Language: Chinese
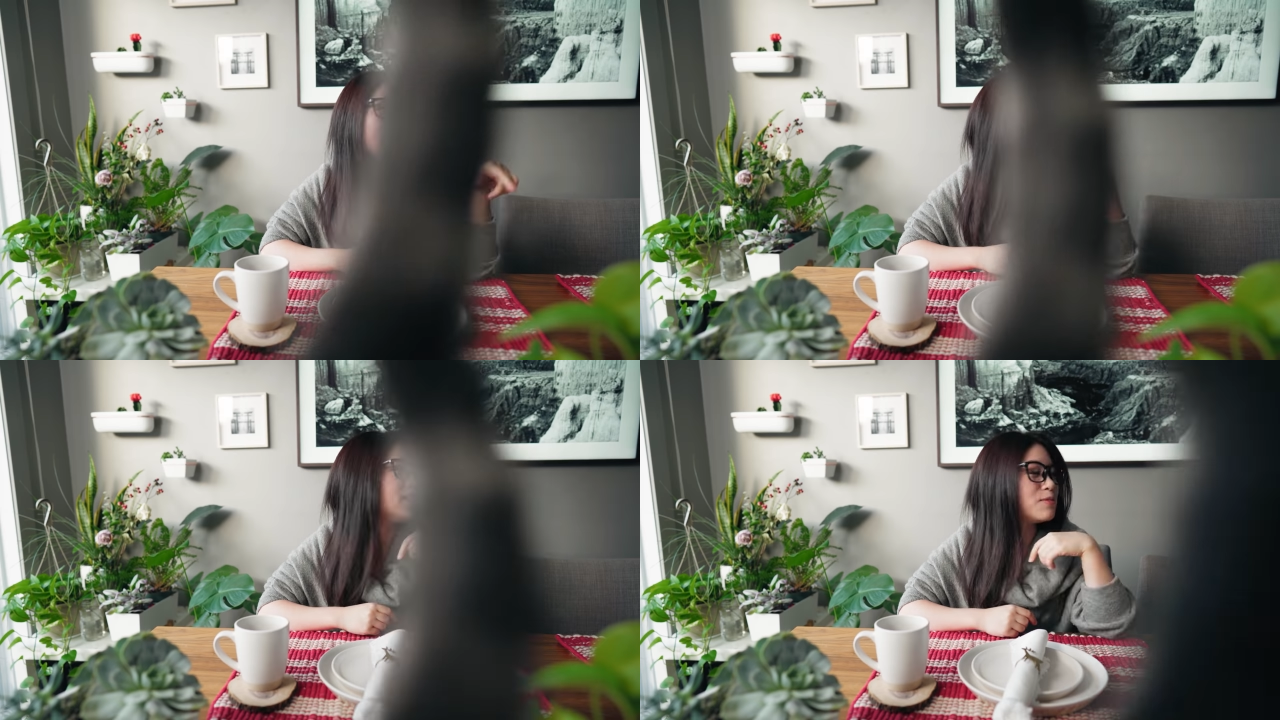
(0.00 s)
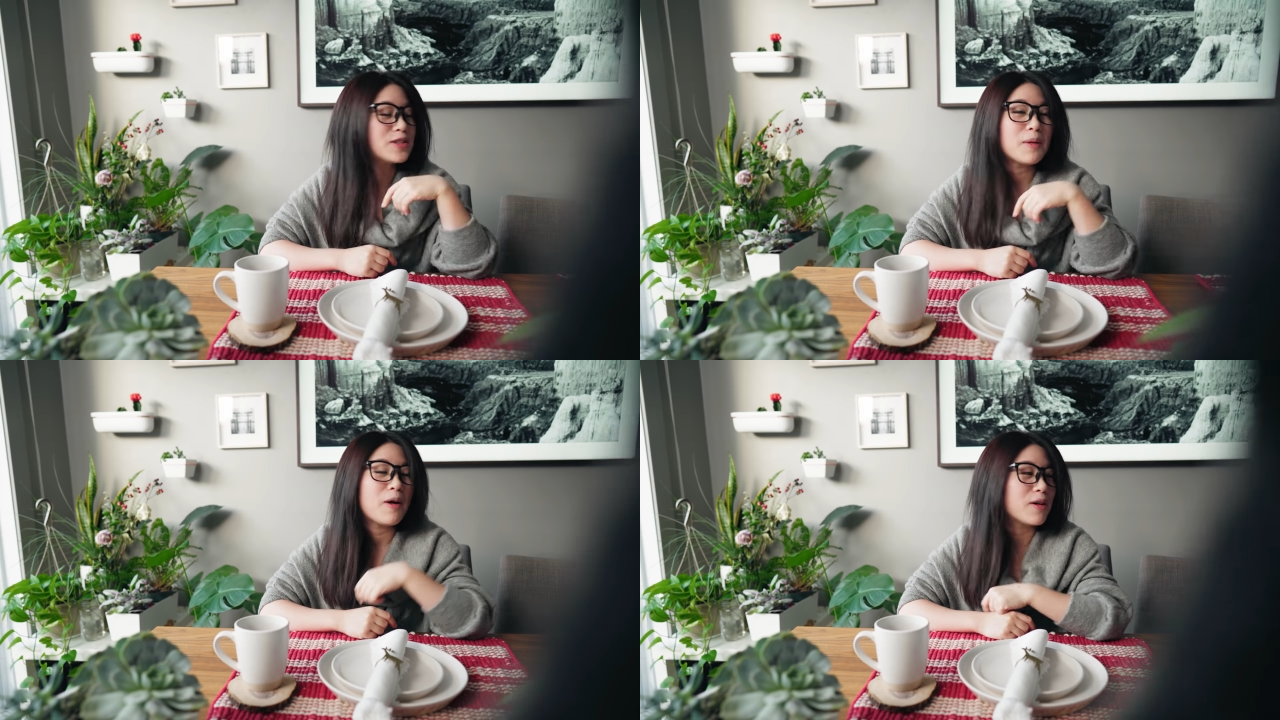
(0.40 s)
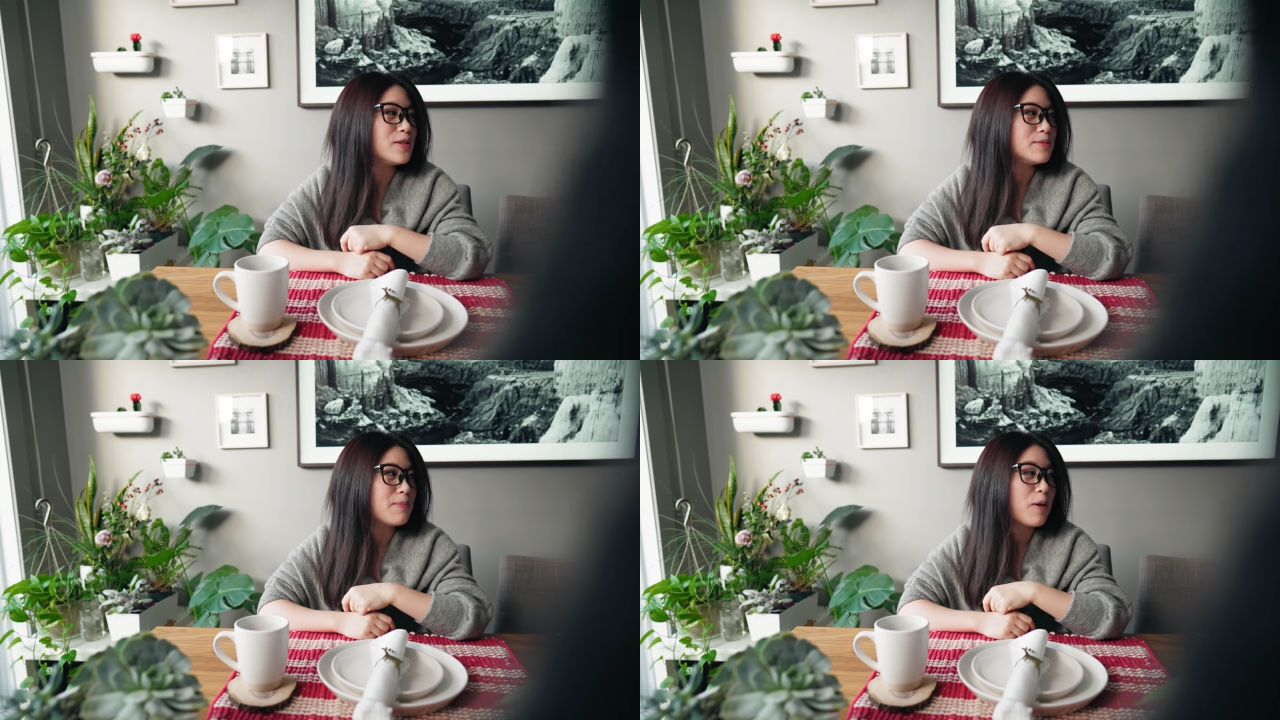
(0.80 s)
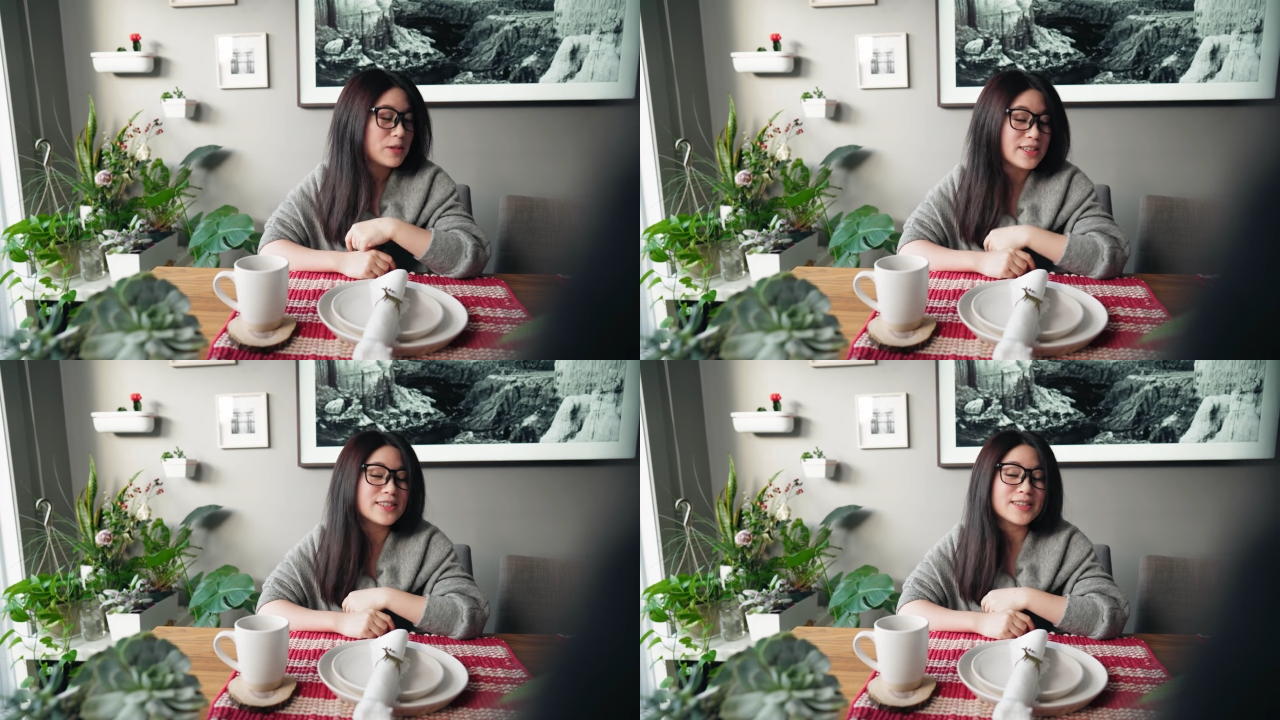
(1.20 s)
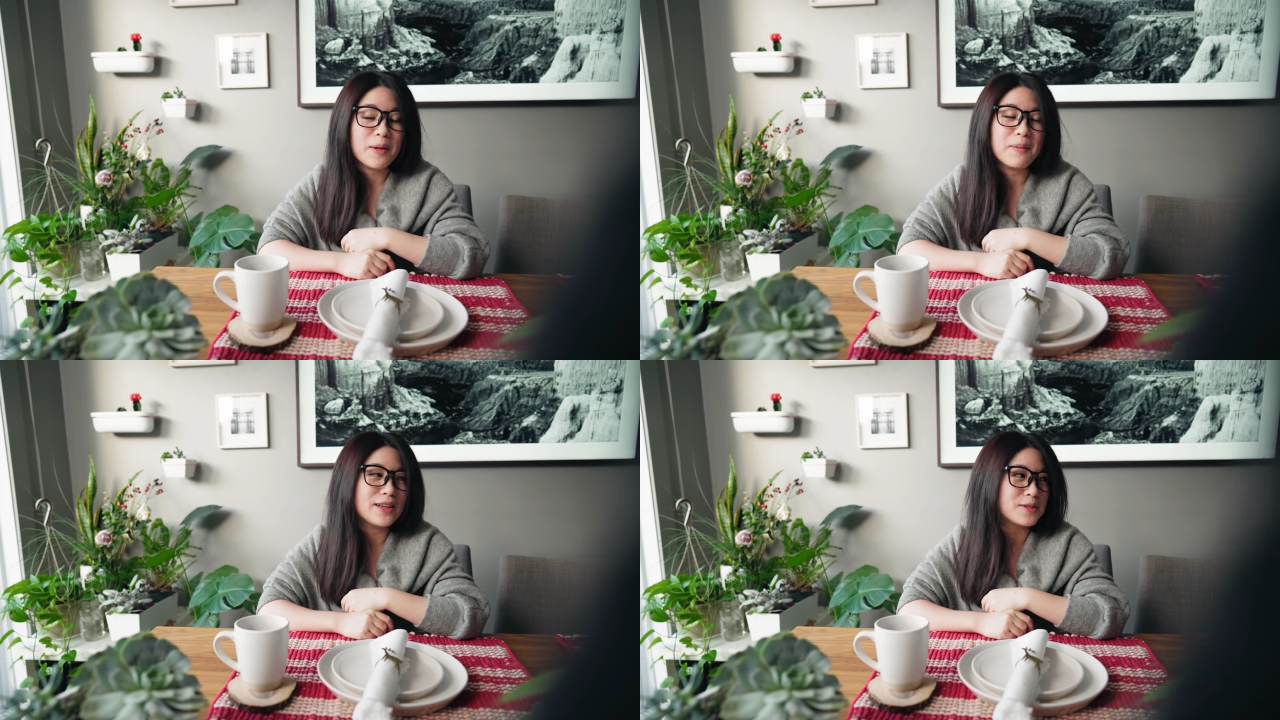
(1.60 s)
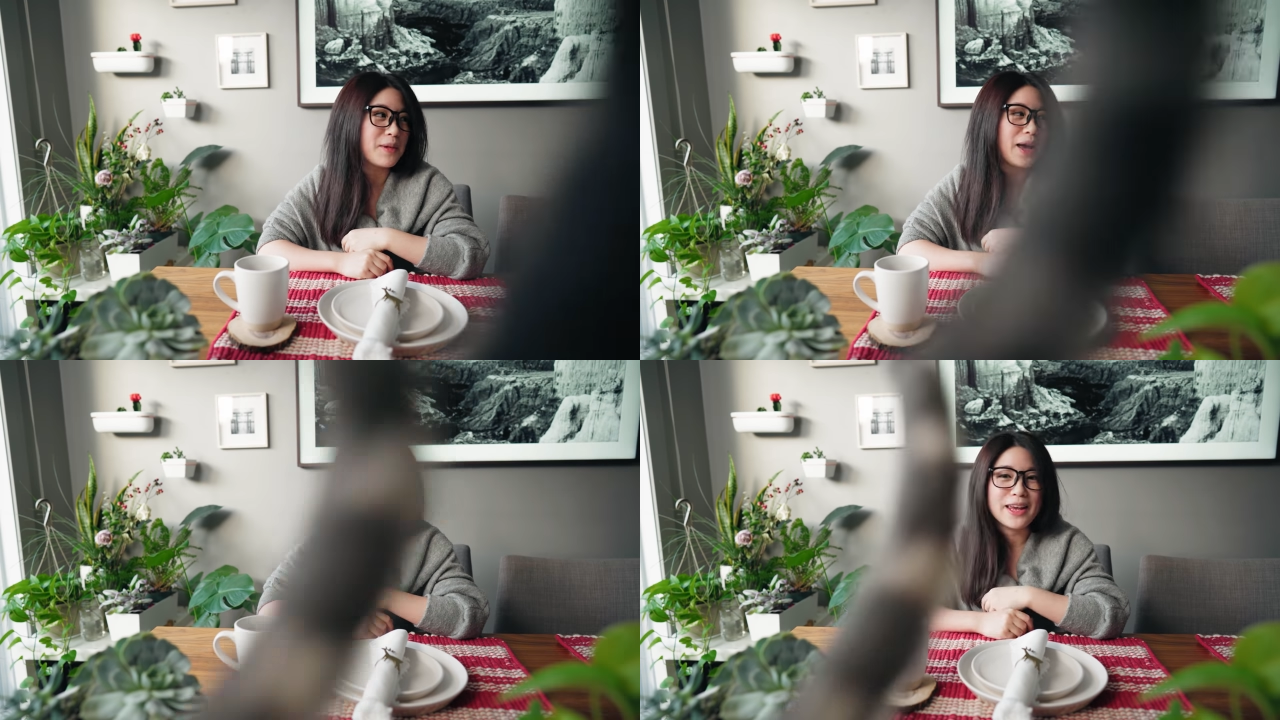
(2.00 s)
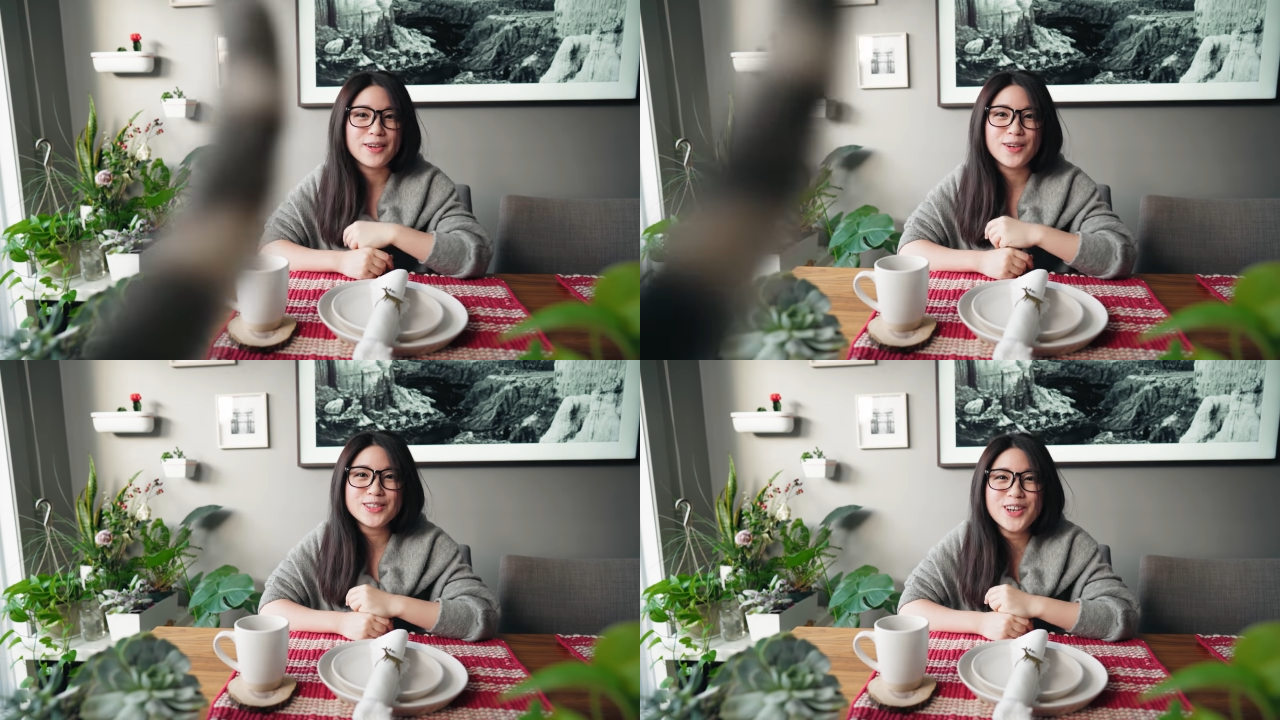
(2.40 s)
欸、哎，你不是要帮我帮我介绍吗？怎么还没有？